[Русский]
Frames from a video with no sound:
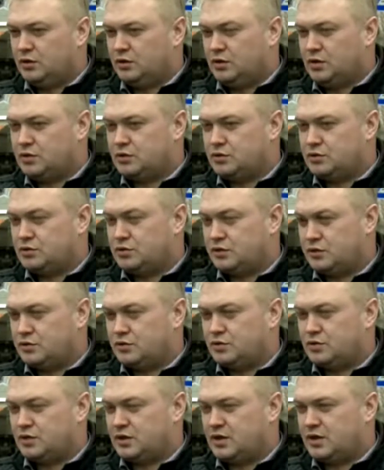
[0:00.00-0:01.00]
Так что
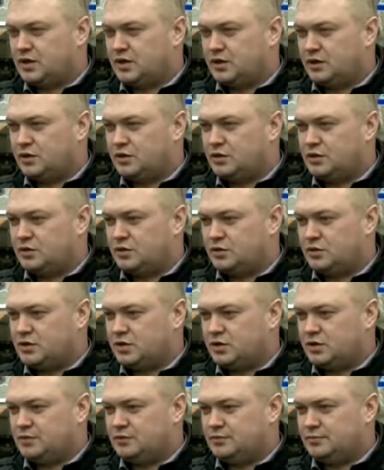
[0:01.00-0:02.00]
сезон строительный
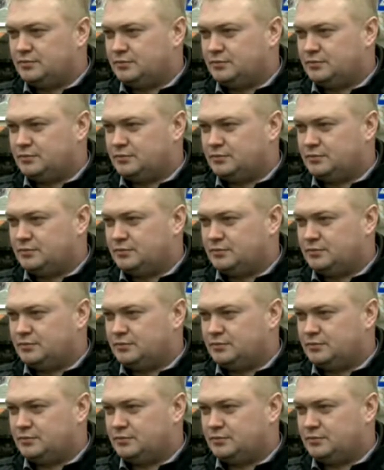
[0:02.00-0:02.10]
начался.